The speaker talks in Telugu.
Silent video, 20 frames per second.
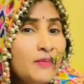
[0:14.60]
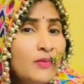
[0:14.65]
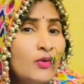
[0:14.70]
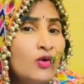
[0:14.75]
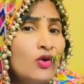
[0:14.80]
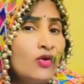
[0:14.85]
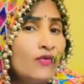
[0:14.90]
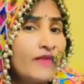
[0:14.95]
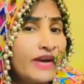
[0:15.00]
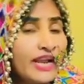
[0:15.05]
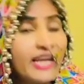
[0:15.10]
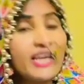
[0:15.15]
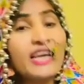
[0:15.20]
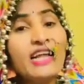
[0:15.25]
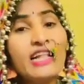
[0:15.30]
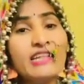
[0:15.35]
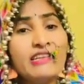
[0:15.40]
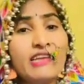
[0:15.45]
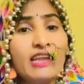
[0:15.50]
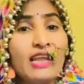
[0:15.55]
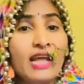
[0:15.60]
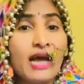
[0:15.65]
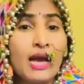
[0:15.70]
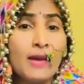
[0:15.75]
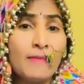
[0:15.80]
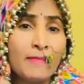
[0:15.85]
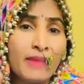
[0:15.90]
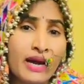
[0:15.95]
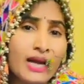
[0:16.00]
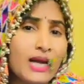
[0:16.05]
ఇప్పుడు వరంగల్ జిల్లా
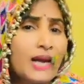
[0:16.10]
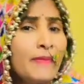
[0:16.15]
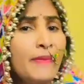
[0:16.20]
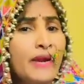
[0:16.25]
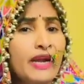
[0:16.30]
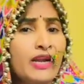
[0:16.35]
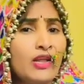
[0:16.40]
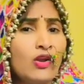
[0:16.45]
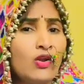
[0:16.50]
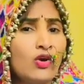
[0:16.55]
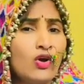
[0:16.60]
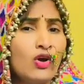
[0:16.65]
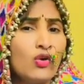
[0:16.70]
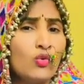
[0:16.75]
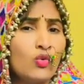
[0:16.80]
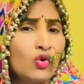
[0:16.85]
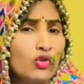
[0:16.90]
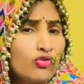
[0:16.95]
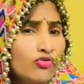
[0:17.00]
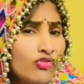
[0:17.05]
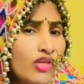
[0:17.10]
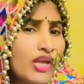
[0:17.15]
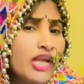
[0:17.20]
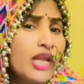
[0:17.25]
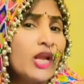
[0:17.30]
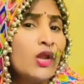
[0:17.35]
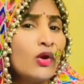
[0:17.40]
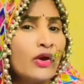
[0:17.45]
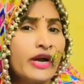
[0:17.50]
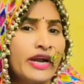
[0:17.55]
మంగపేటలో కొత్త
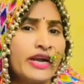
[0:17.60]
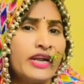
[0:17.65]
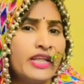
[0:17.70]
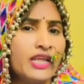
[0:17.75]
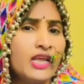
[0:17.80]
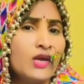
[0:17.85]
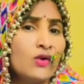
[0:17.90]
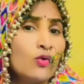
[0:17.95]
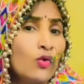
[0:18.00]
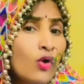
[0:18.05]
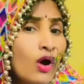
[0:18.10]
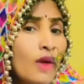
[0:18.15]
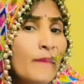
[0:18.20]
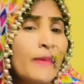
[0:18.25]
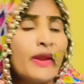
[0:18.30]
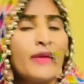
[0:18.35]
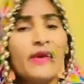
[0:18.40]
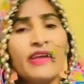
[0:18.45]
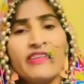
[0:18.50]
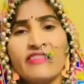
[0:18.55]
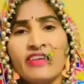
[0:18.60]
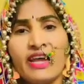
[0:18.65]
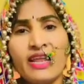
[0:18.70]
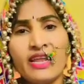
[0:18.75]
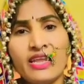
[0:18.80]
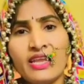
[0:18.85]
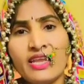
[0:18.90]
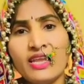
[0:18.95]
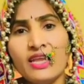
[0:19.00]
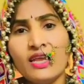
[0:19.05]
ఇల్లు కట్టి
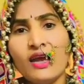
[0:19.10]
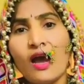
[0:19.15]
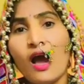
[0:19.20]
గృహప్రవేశానికి